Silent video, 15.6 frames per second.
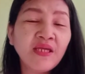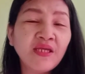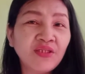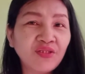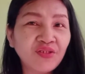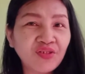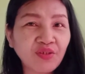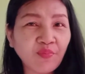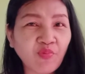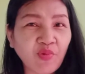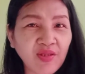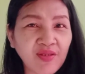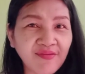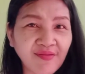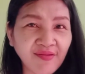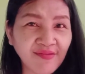hindi siya
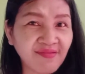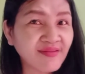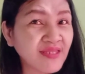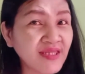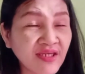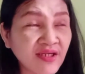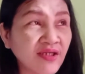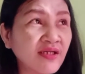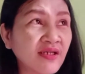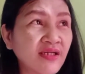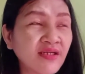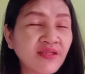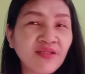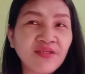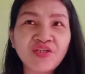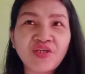pwede sa
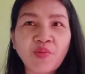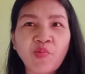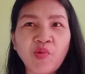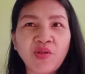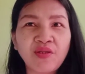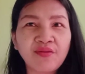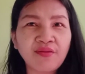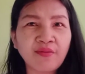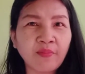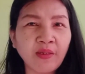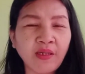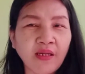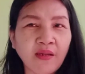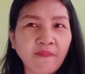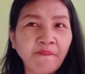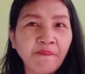sticker, hindi siya pwede sa
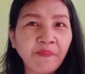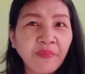mga